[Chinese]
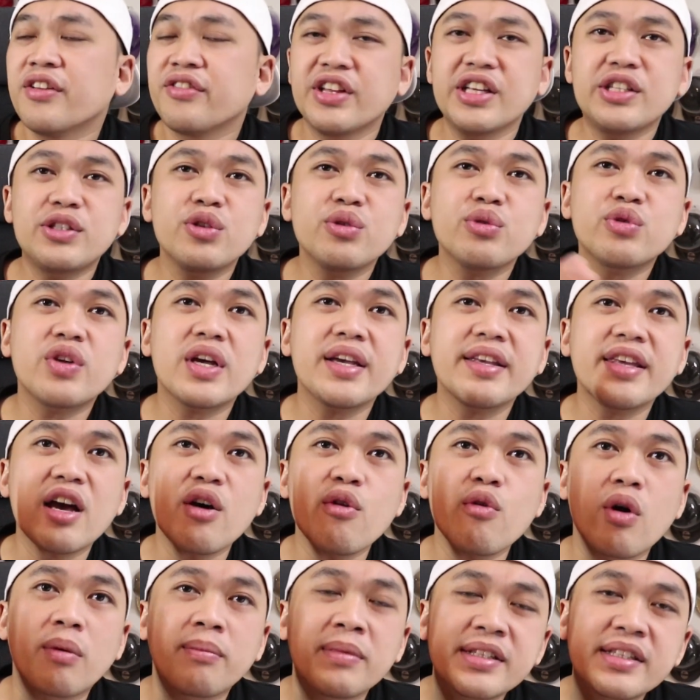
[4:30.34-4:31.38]
你就算要
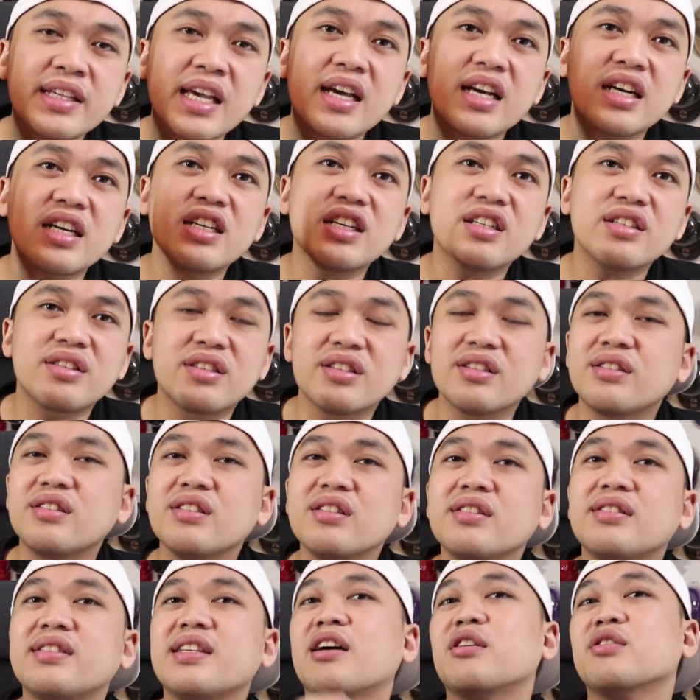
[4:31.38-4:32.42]
我们在二十
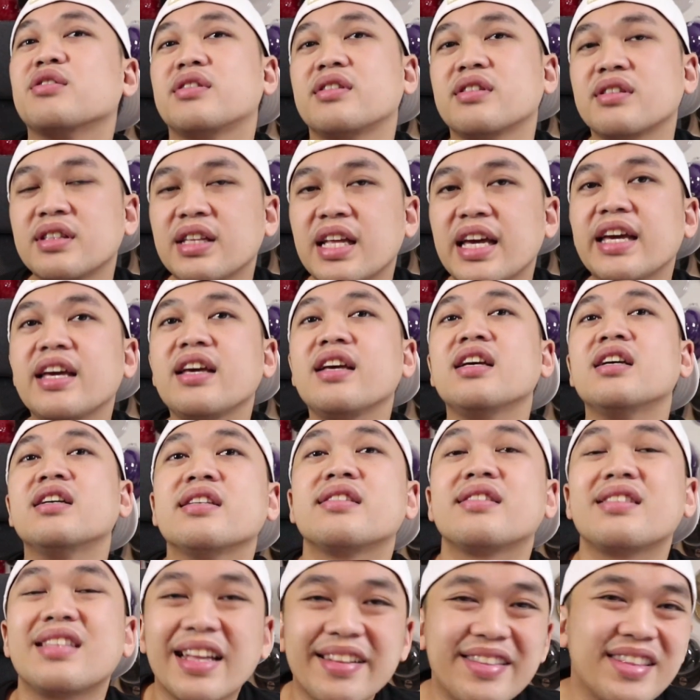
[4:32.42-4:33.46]
四小时内
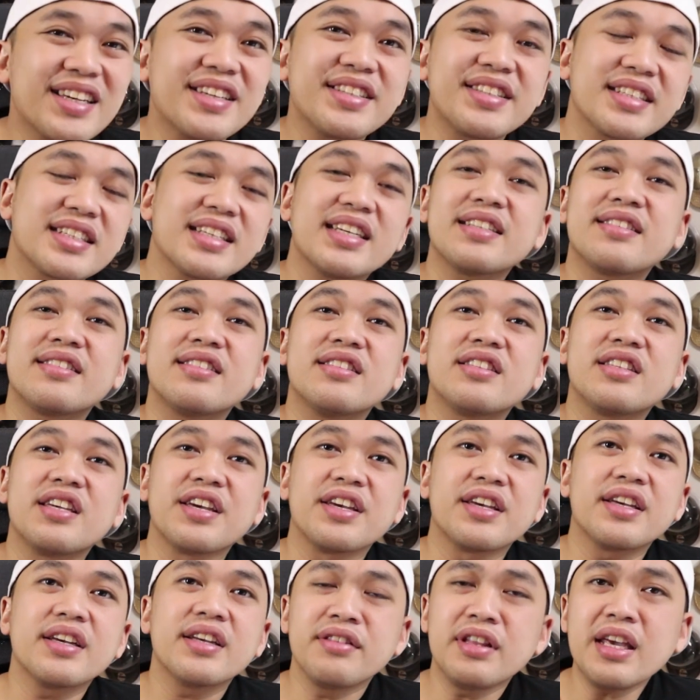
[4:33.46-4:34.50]
s e t t 这个事
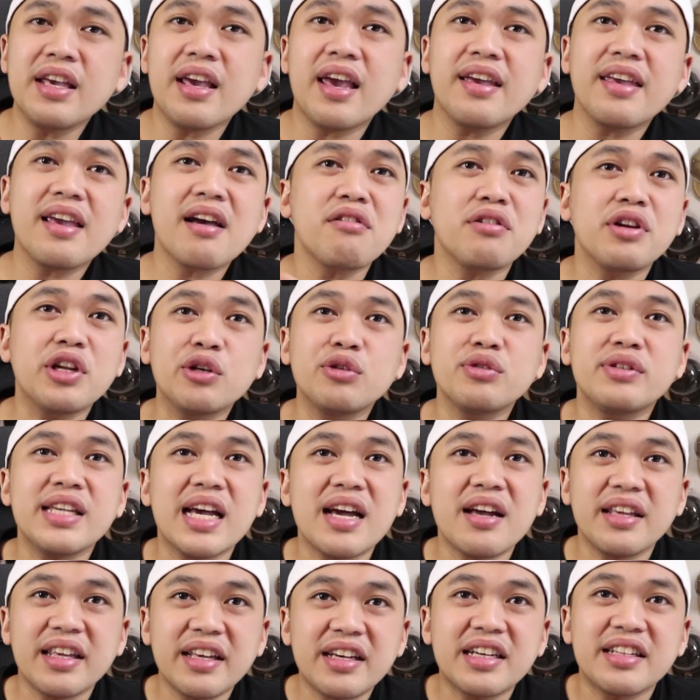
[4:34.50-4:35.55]
情，你也要留
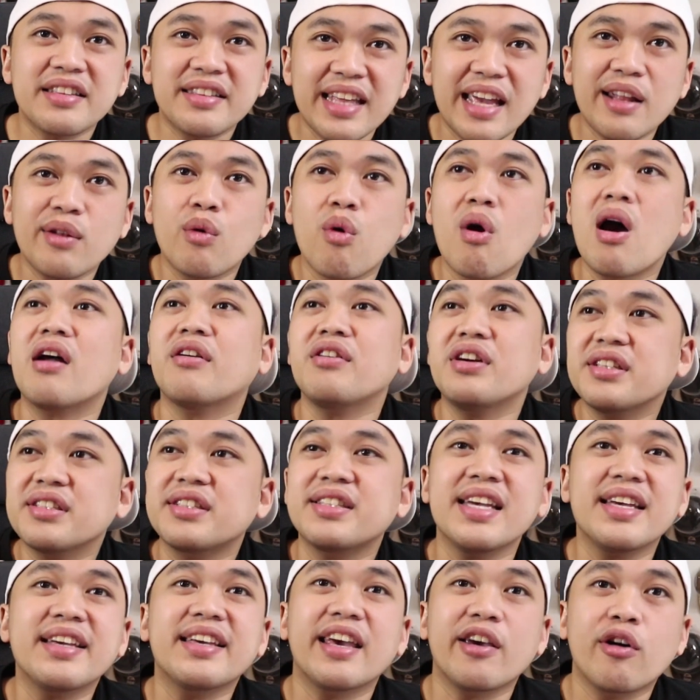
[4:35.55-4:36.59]
下一个电话热
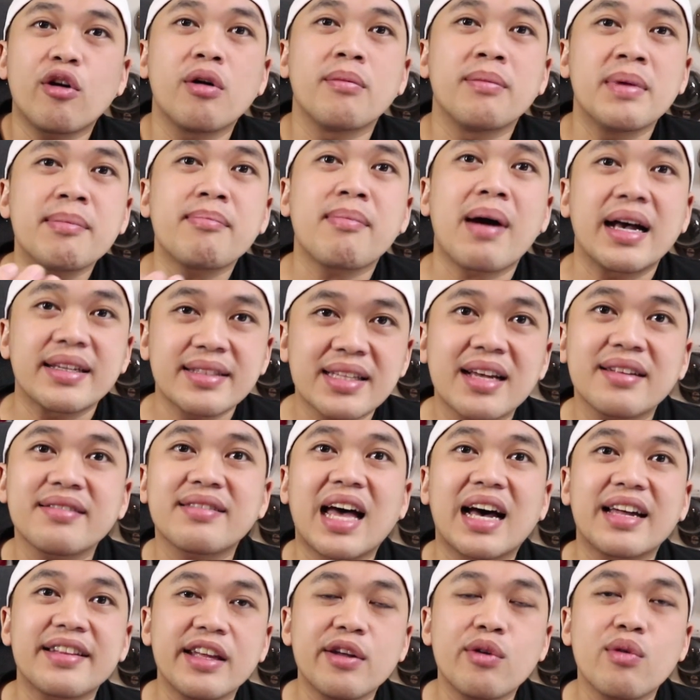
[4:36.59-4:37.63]
线给我们，马上
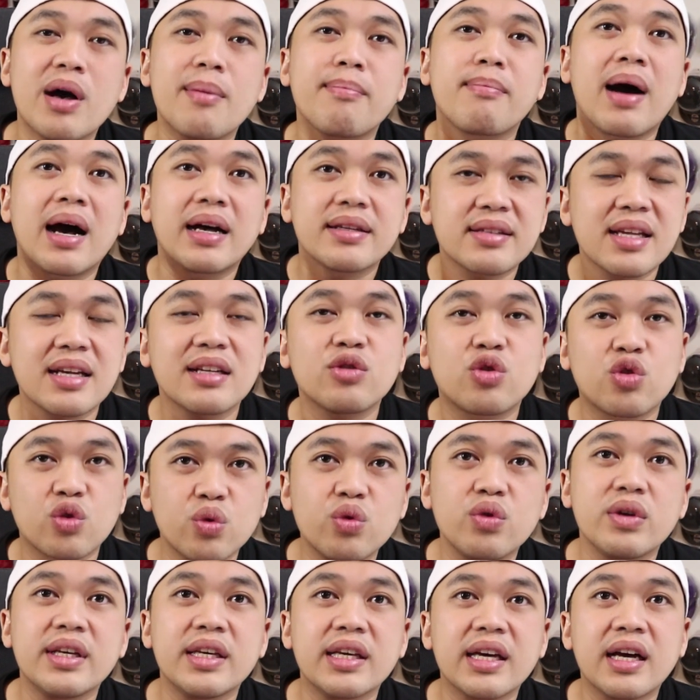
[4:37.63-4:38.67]
打电话，马上
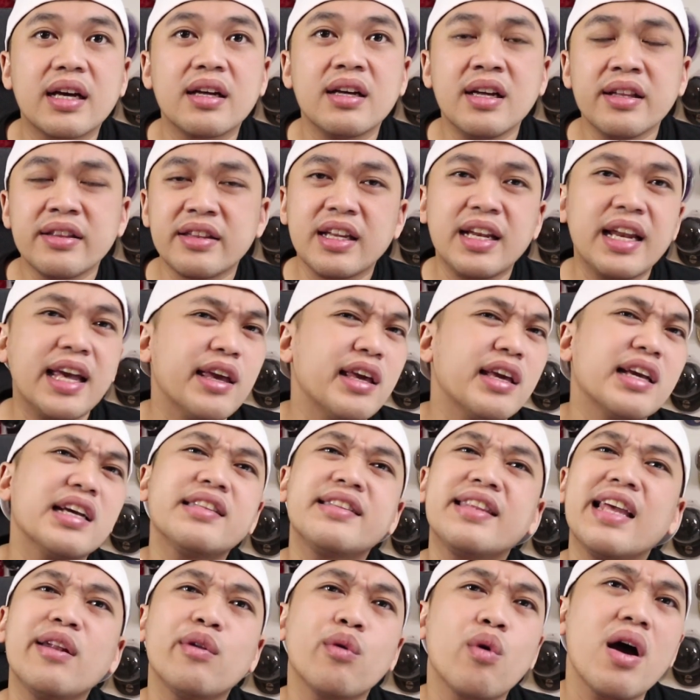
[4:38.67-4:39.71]
处理啊！你连一个
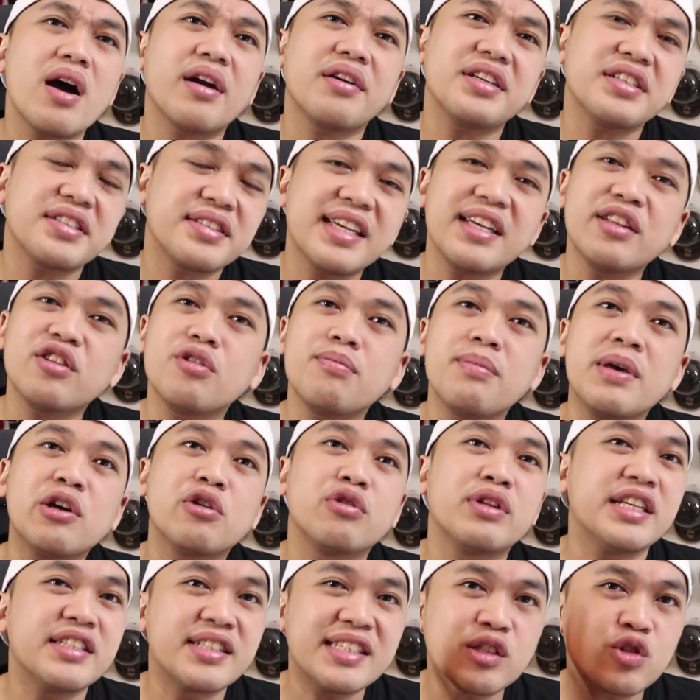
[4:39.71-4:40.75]
电话热线都没
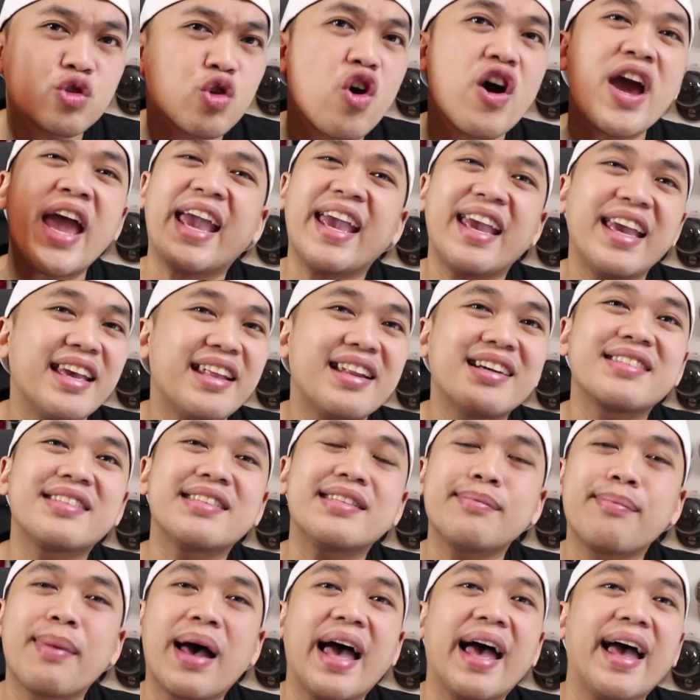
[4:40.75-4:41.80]
有，你是做黑的，
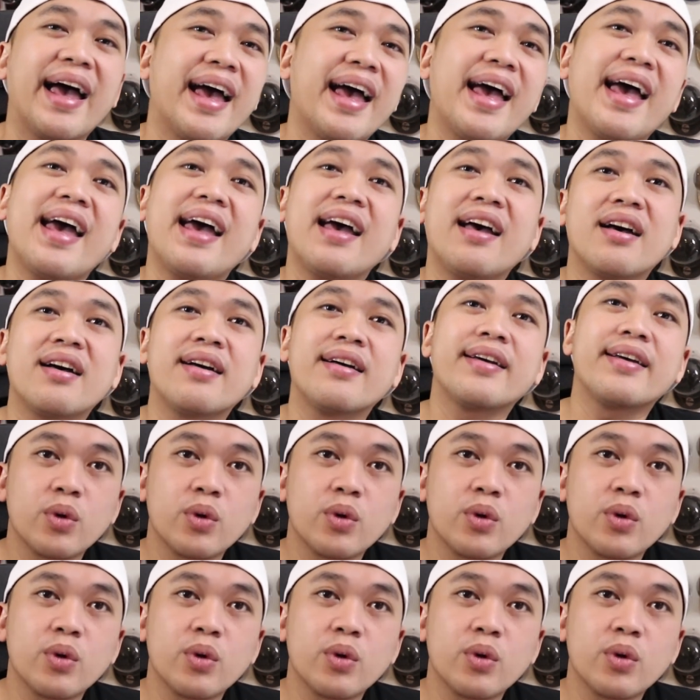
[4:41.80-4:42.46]
是吗？啊？